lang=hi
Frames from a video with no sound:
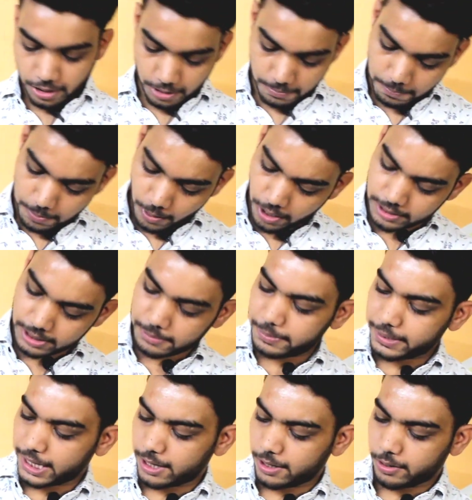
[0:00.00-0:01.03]
और बहुत ही
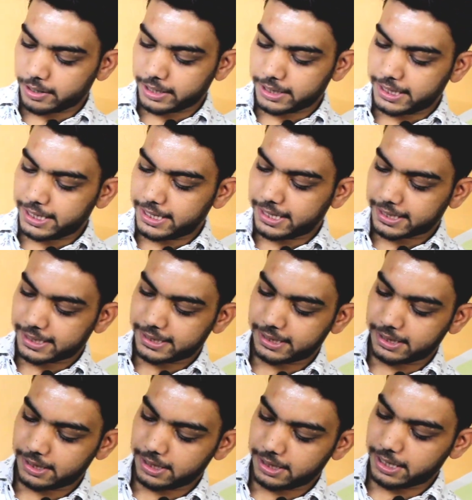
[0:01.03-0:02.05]
प्यारा डॉग है देखिए
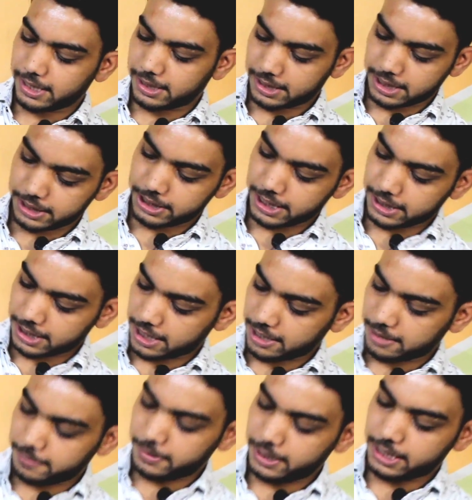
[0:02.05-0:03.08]
देखिए कितना
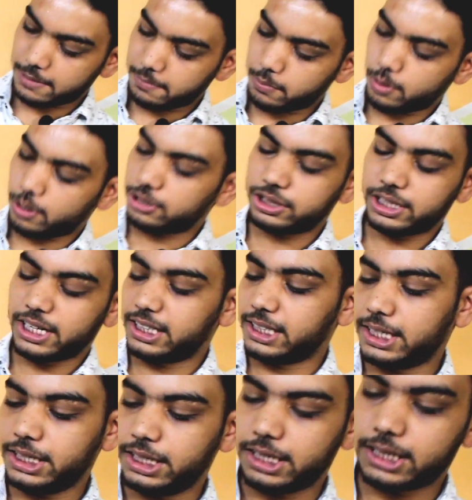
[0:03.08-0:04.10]
शैतान भी है बहुत
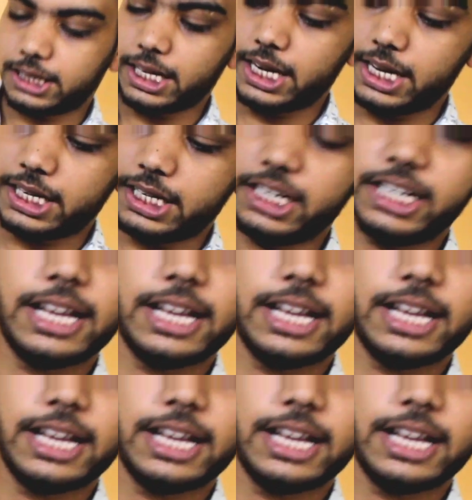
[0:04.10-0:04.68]
शैतानी करता है लेकिन